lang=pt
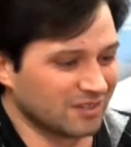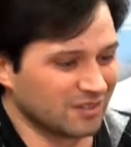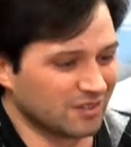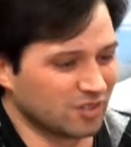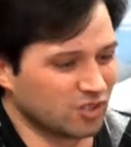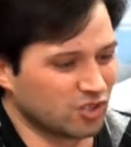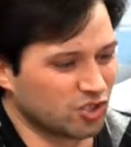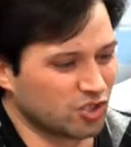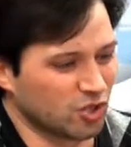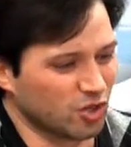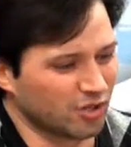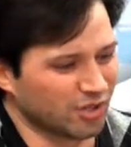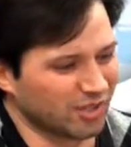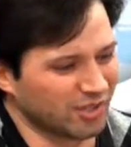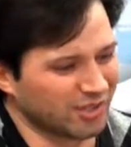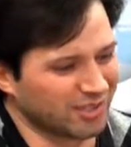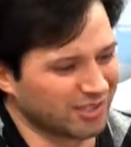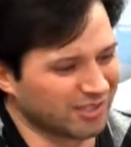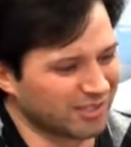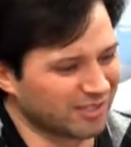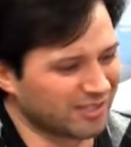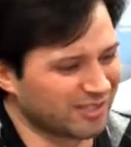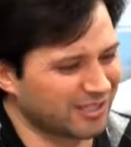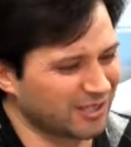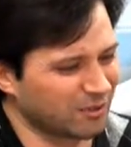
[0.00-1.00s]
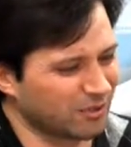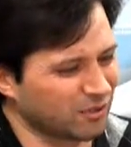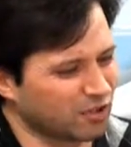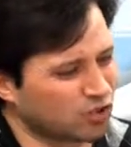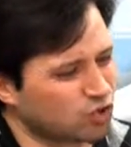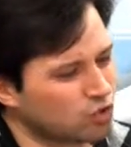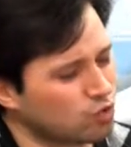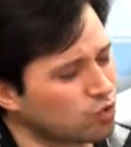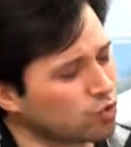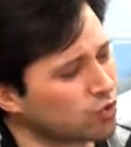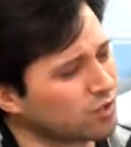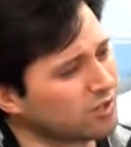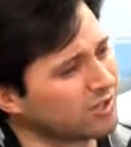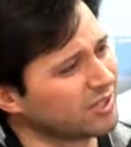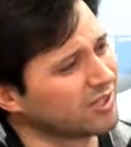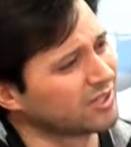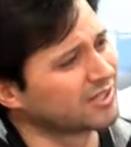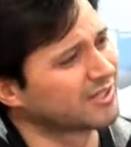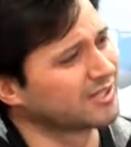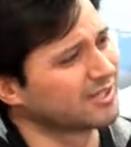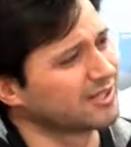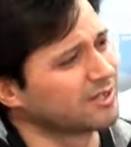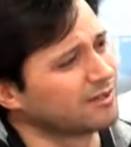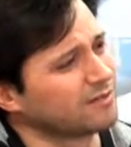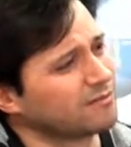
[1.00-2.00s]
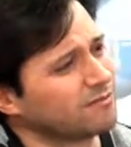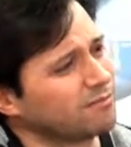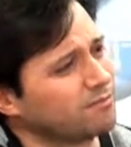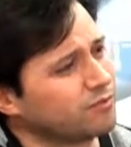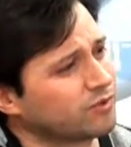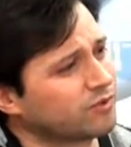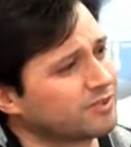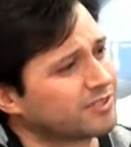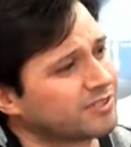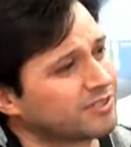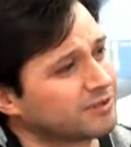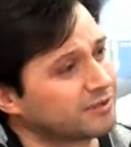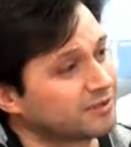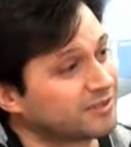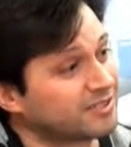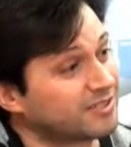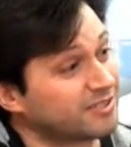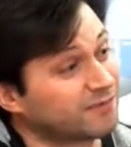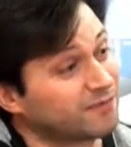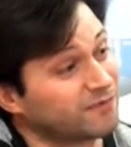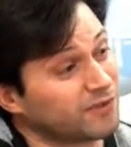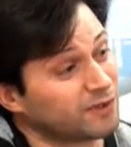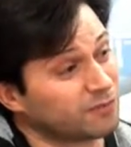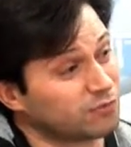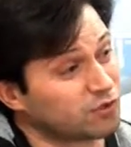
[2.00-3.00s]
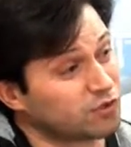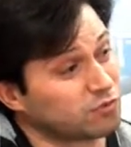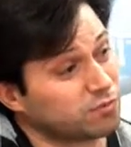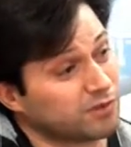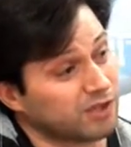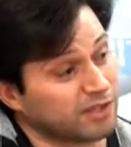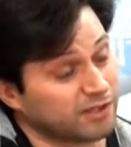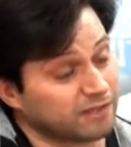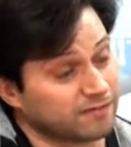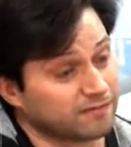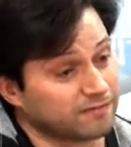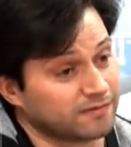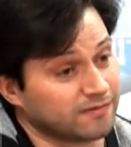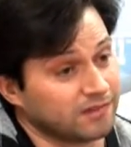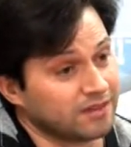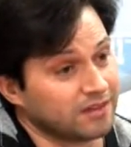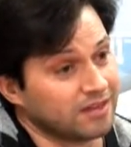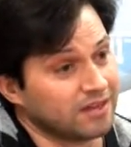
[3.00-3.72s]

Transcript: desorganização e descoordenação, porque se, se virmos bem,